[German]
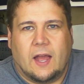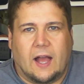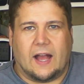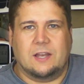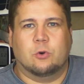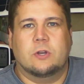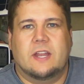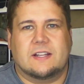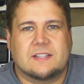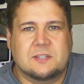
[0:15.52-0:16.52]
Hallo und
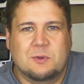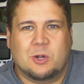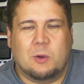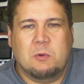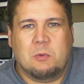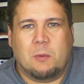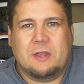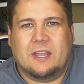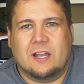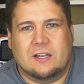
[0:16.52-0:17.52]
herzlich willkommen im
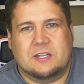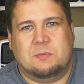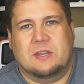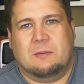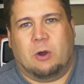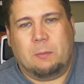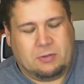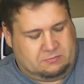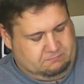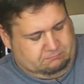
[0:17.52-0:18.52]
Hobbykeller. Ich bin der Bob.
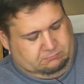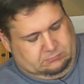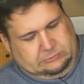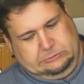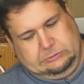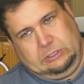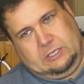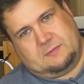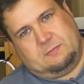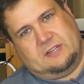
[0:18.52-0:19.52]

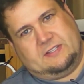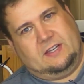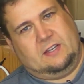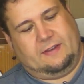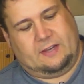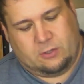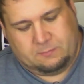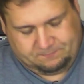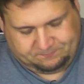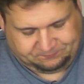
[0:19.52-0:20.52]
Erstmal das Ding hier wegräumen.